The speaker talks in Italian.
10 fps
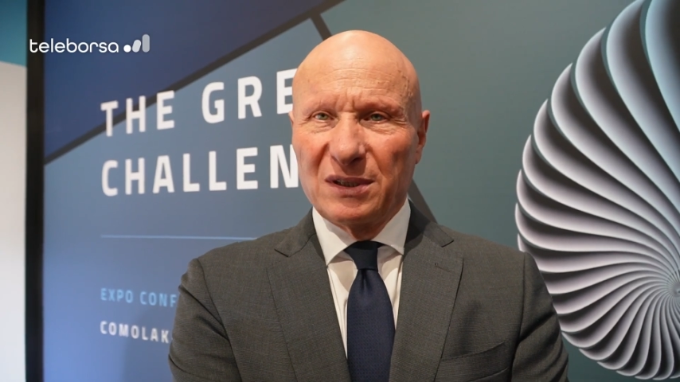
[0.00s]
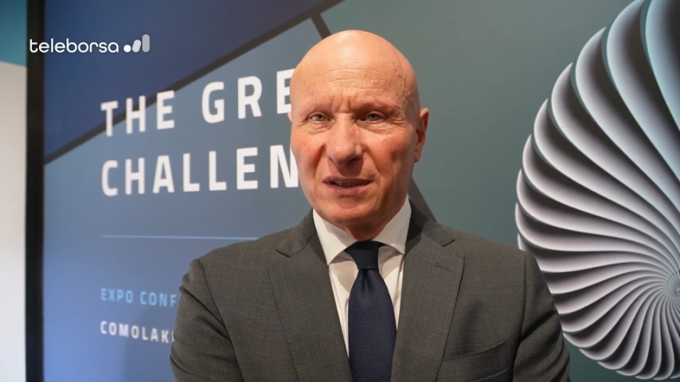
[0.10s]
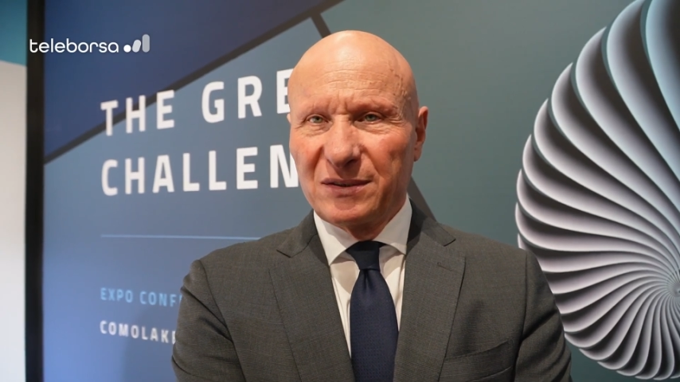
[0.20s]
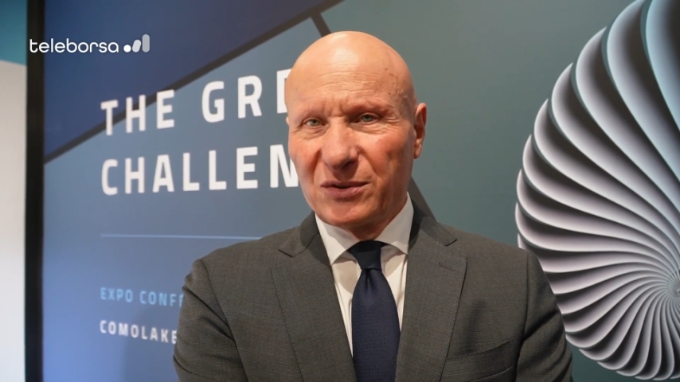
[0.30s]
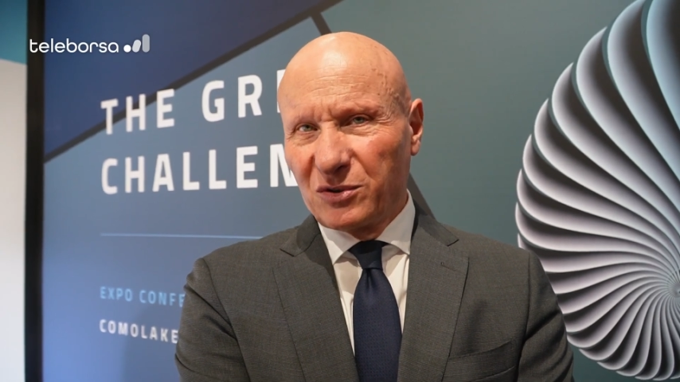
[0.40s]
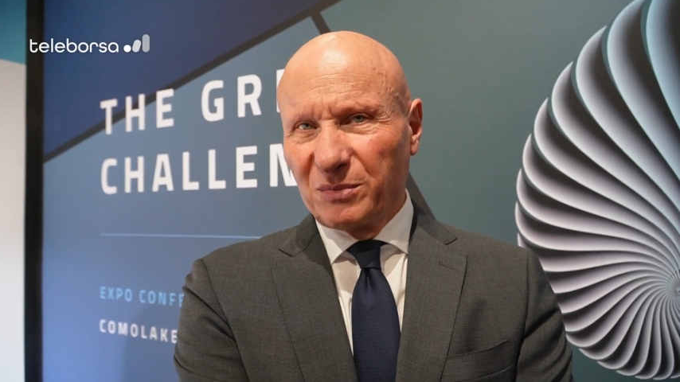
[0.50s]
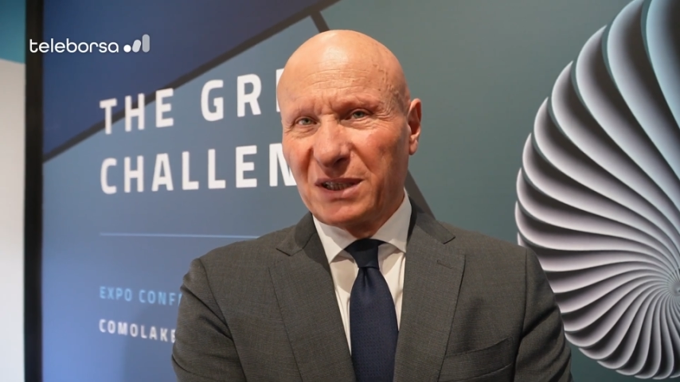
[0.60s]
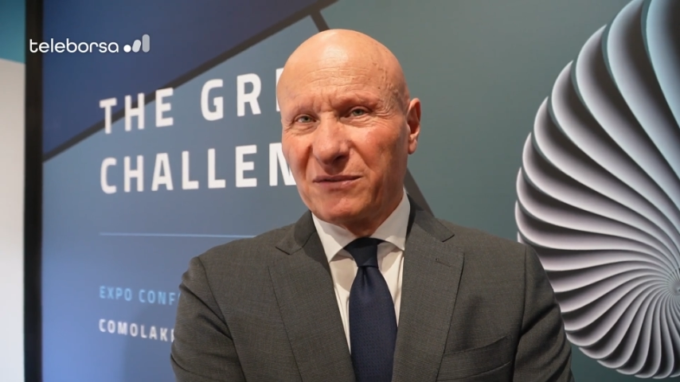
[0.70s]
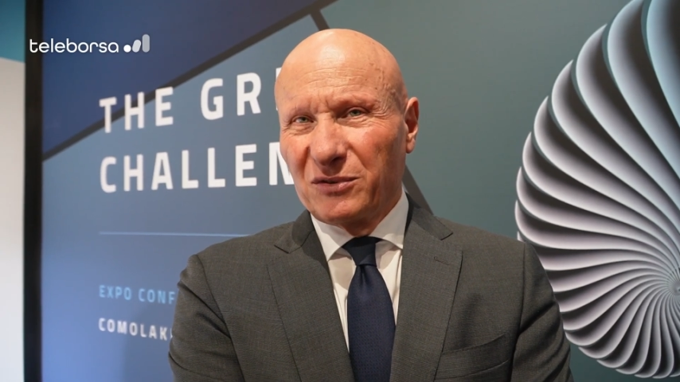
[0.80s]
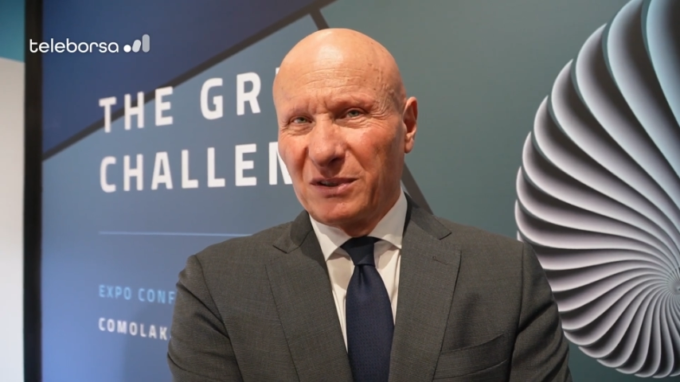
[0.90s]
delle risorse
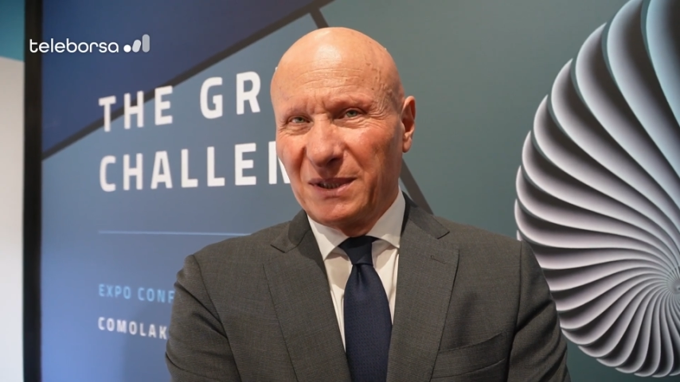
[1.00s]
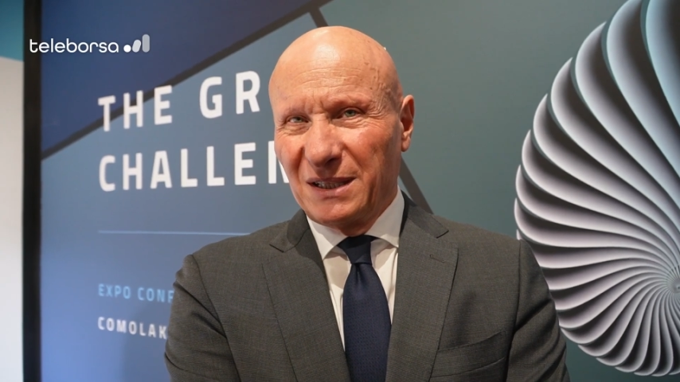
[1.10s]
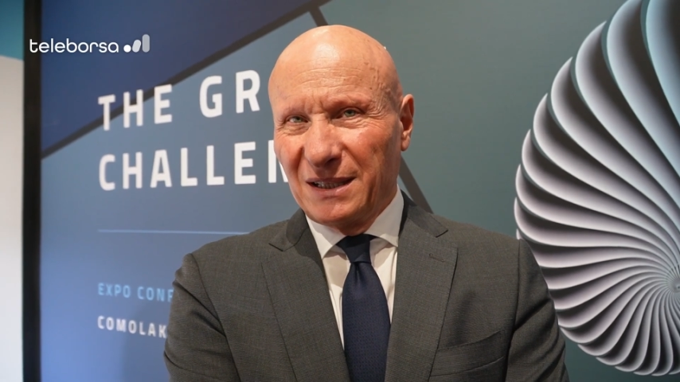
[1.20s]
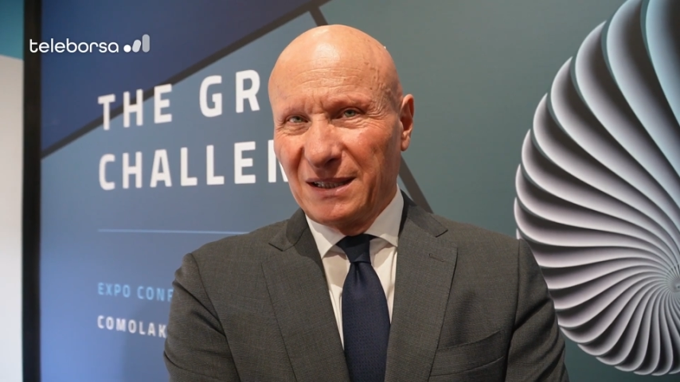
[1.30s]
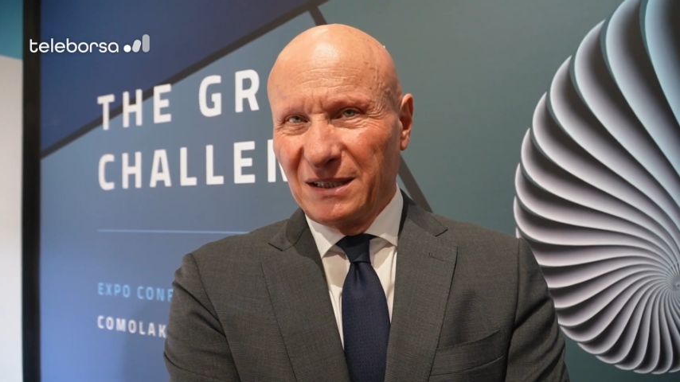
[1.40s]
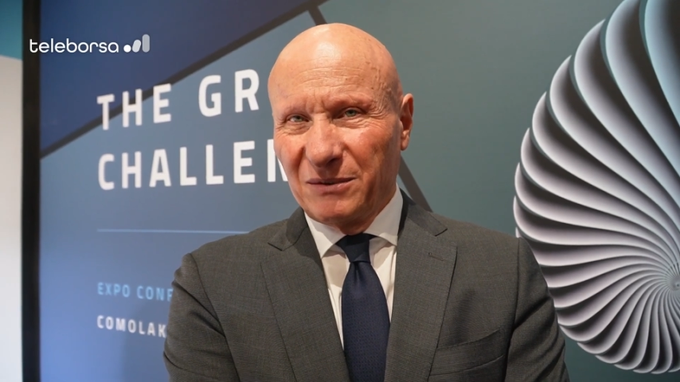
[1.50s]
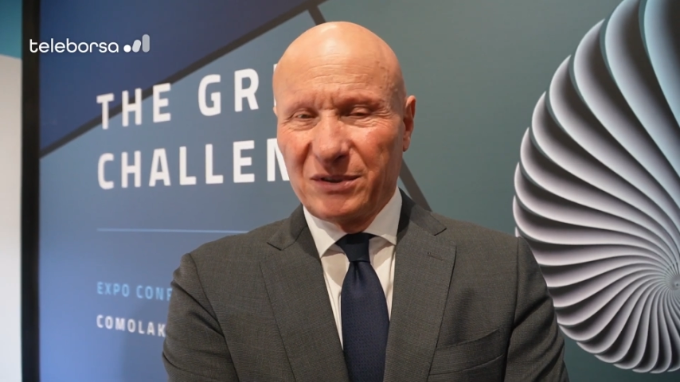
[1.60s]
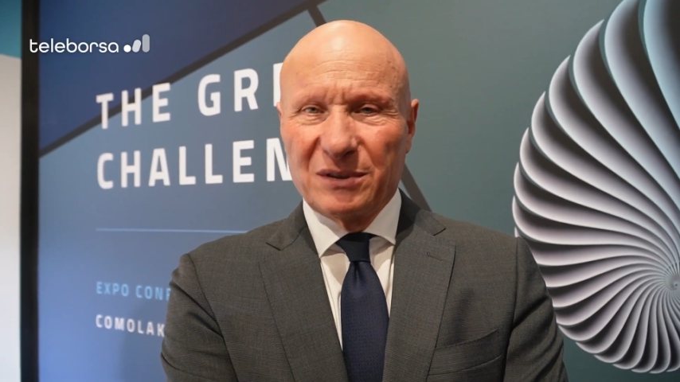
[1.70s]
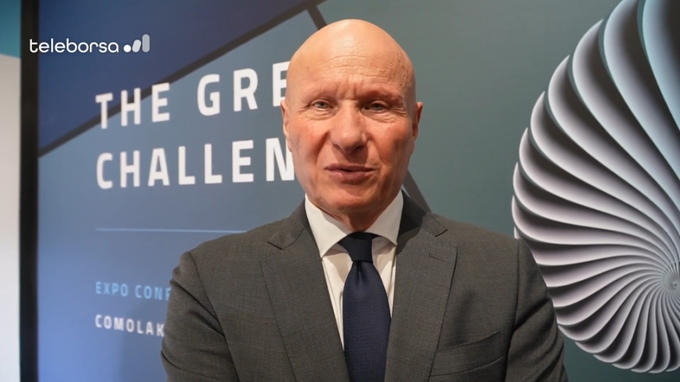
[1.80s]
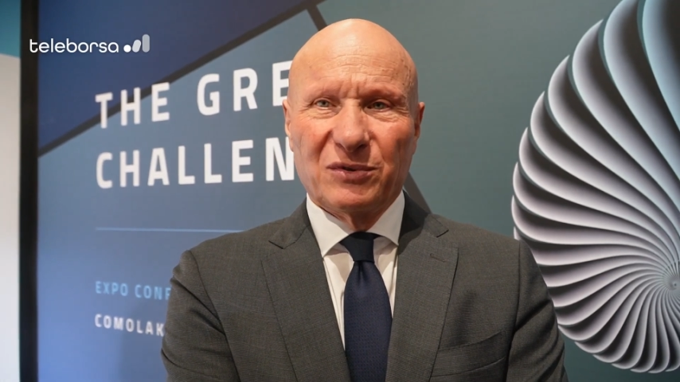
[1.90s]
umane è fondamentale da
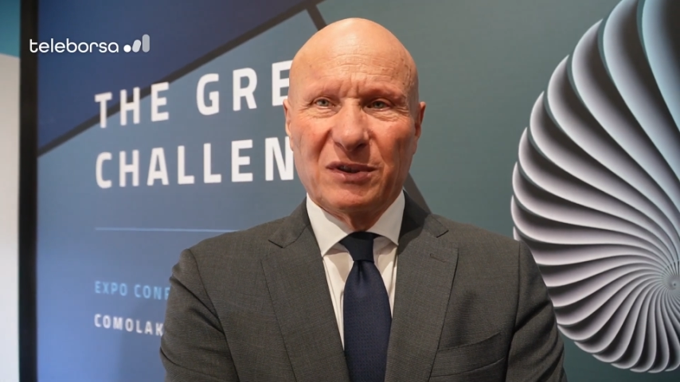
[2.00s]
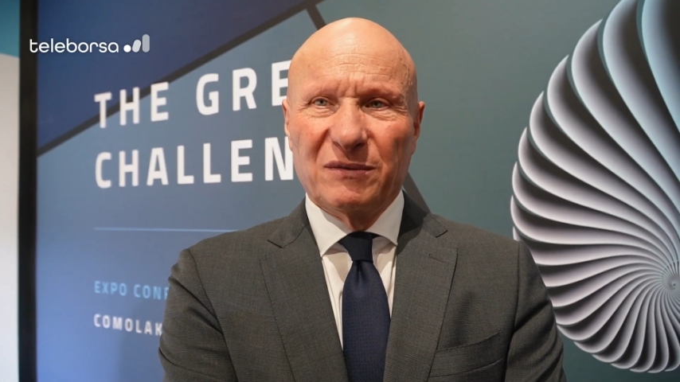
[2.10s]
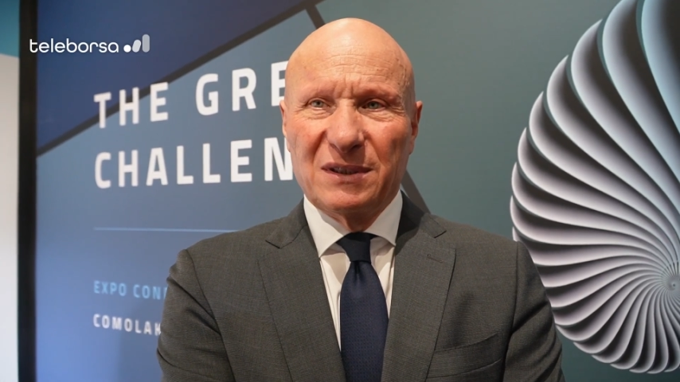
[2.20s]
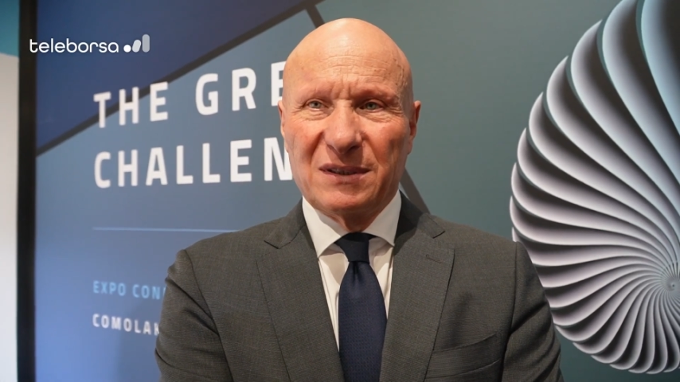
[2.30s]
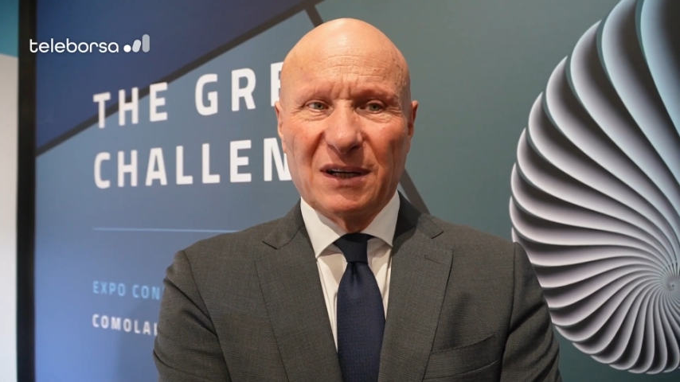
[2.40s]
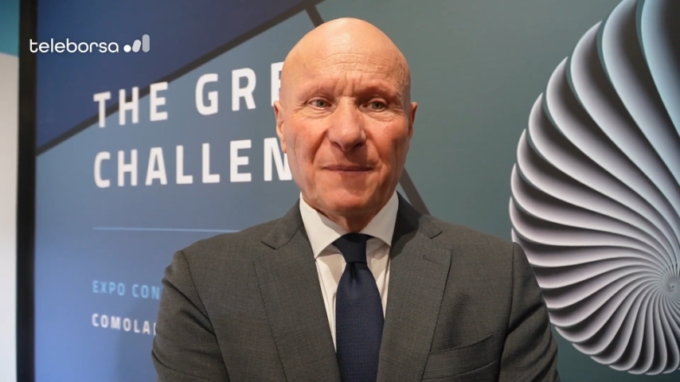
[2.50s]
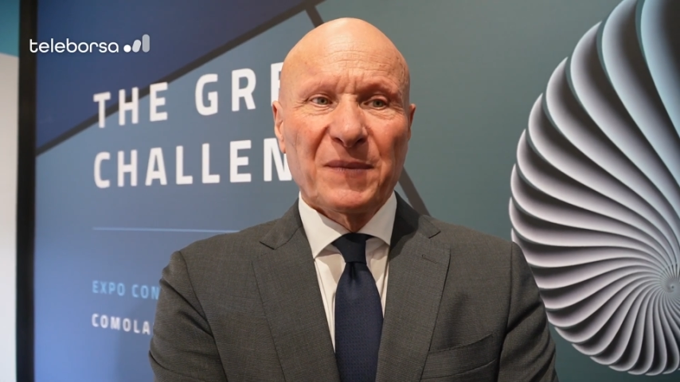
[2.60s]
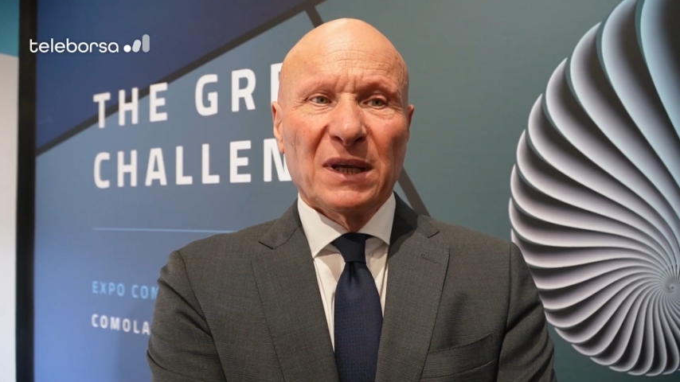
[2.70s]
questo punto di vista,